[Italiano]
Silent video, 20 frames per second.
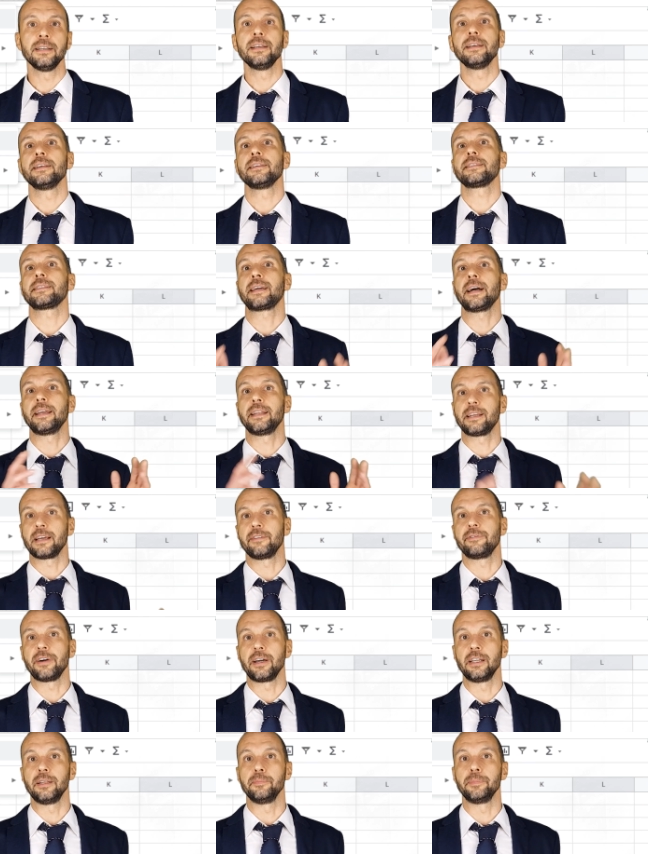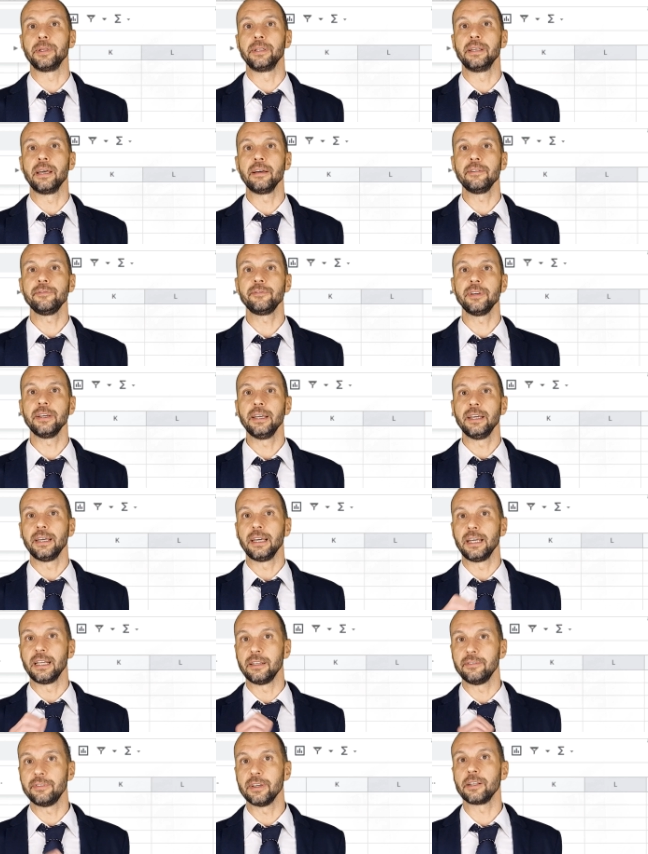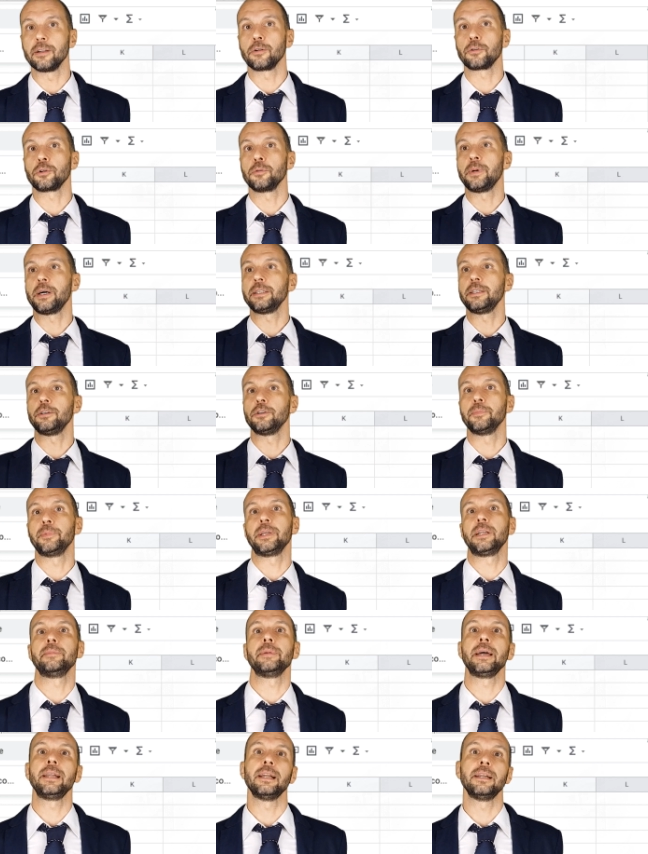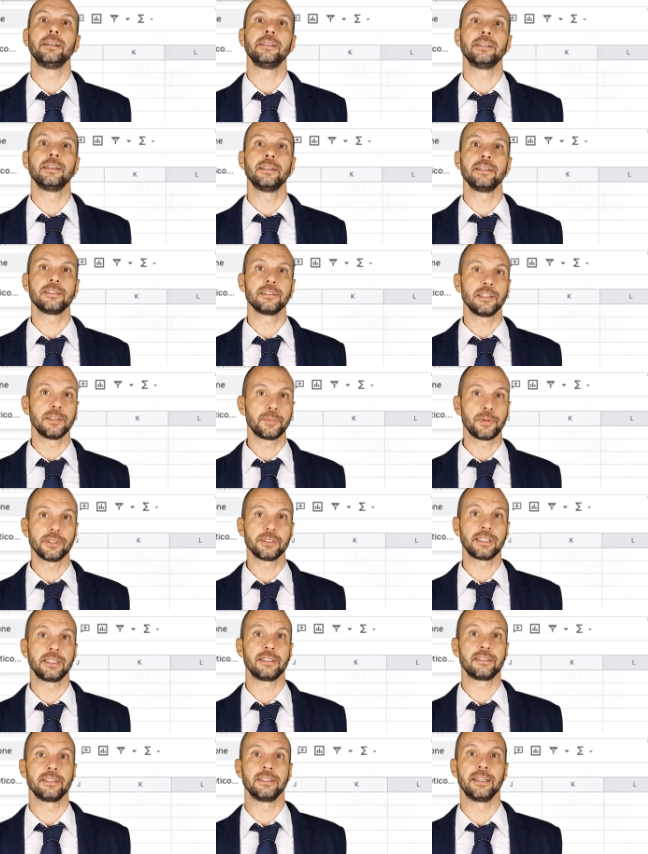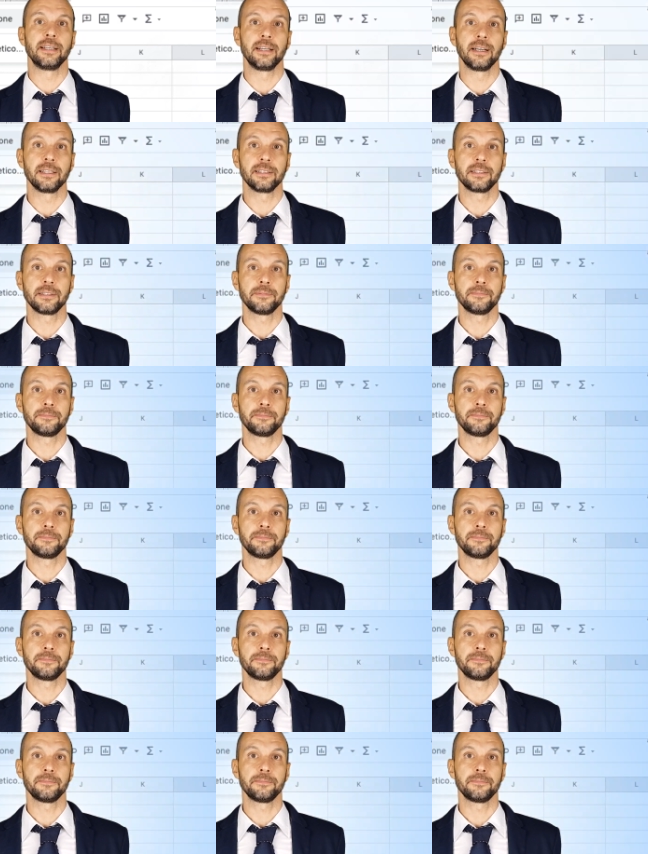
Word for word: scarica i file in PDF e li invia in automatico per email agli indirizzi di posta desiderati.